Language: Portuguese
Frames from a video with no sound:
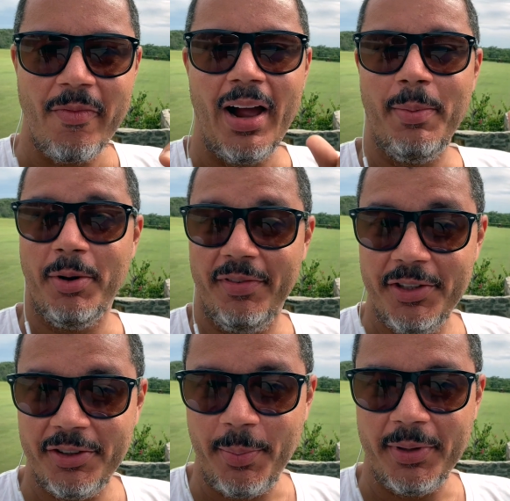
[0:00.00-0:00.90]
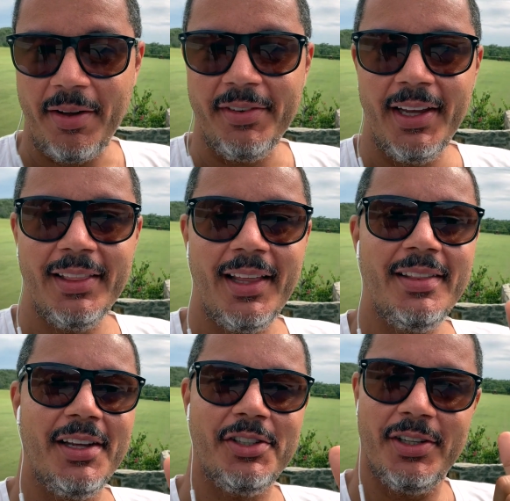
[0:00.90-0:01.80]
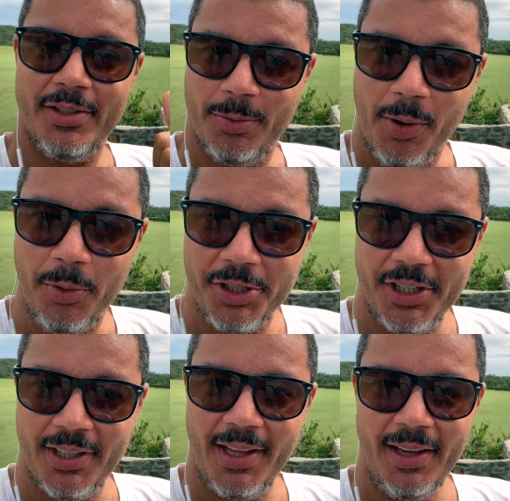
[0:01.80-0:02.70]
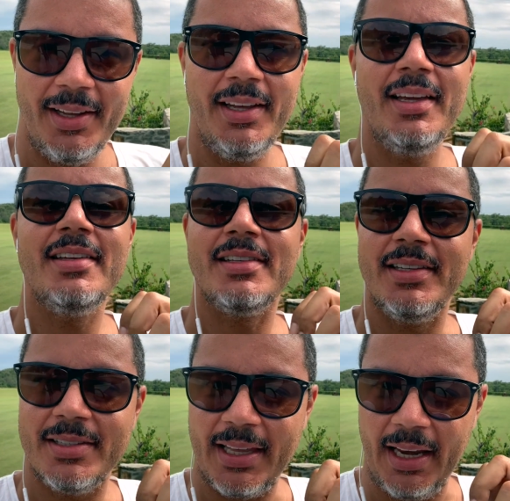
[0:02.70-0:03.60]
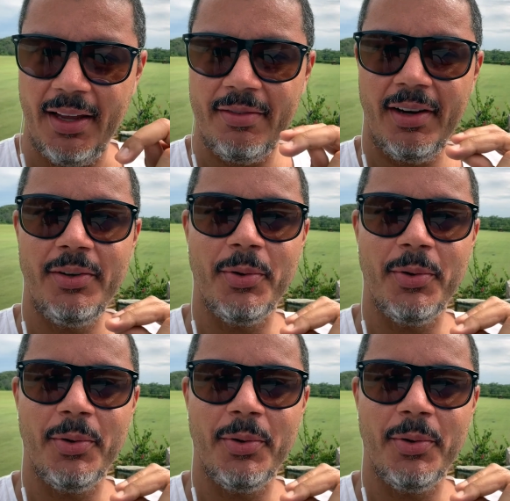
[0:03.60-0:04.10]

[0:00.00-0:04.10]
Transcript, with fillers: Aproveite o tempo da vinheta, deixe sua curtida e se inscreva no